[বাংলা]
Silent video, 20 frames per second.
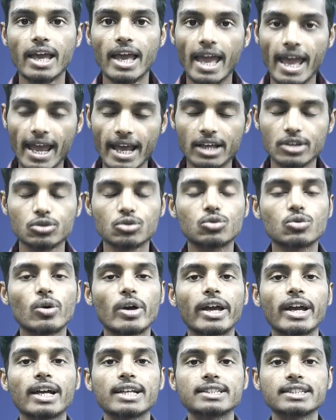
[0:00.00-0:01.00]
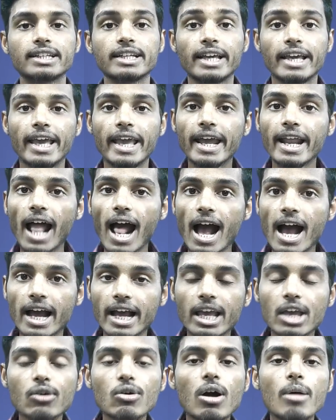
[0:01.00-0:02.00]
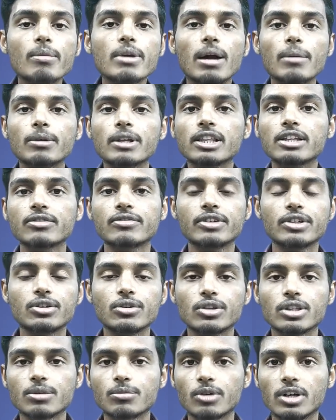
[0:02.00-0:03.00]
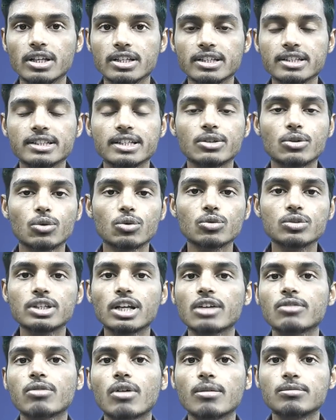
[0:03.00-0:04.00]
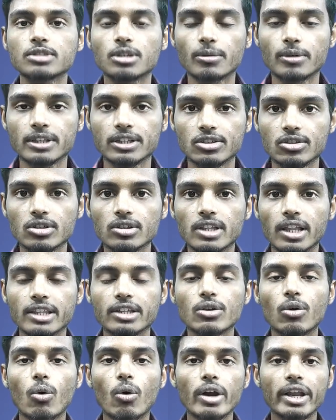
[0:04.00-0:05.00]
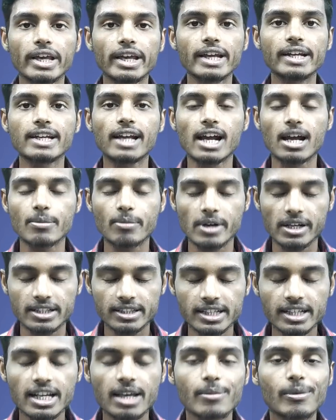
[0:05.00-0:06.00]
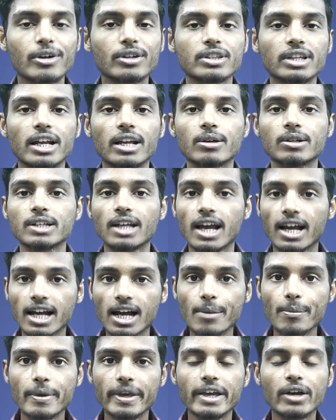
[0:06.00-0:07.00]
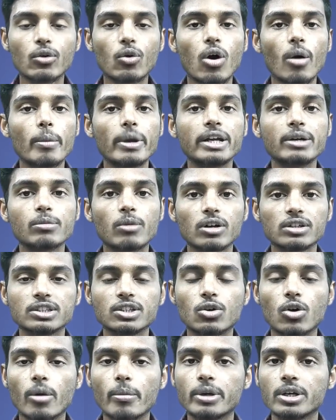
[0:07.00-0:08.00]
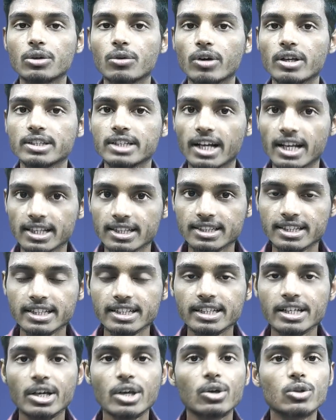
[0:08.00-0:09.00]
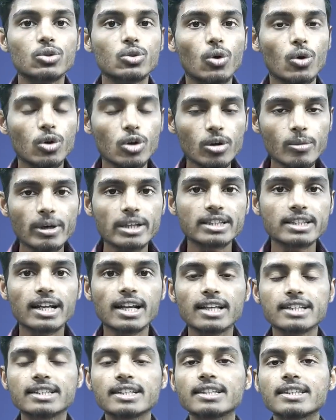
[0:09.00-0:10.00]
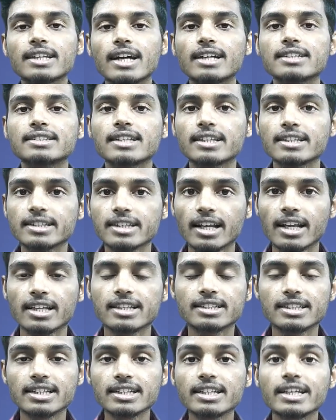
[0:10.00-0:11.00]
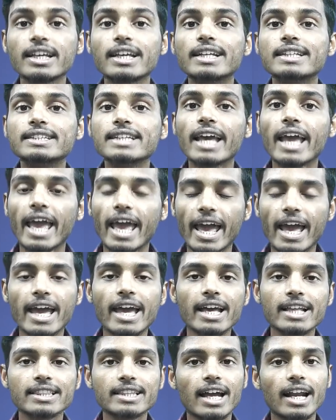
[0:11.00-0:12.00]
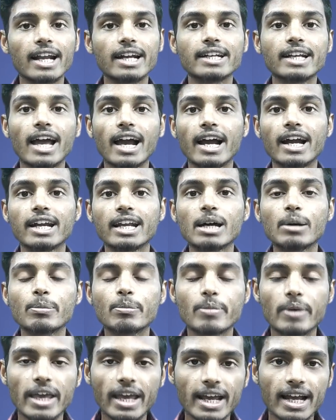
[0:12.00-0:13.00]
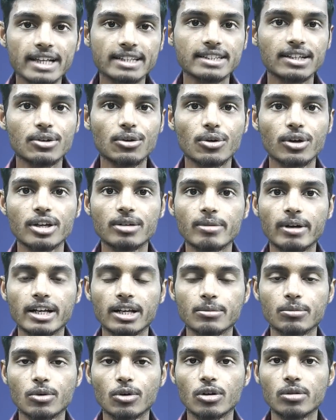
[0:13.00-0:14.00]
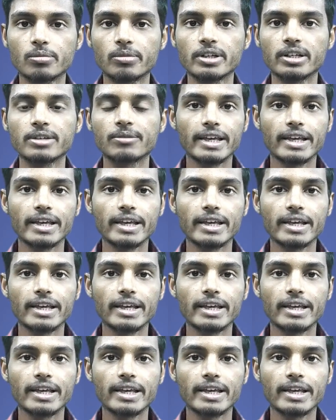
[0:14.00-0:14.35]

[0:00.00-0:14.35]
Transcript: হ্যাঁ শুরু হয়ে গেছে এর আগেও আমি আপনাদের ভিডিওতে বলেছি যে নতুন যারা ফর্ম জমা দিয়েছিল তাদের অনেকেই টাকা পাচ্ছেন এবং তারা টাকা পেয়ে কমেন্ট বক্সে কমেন্ট করে জানাচ্ছেন ধন্যবাদ জানাচ্ছেন তার সাথে জানাচ্ছেন যে হ্যাঁ তারা টাকাটা পেয়ে গেছেন লক্ষ্মীর ভাণ্ডার প্রকল্পে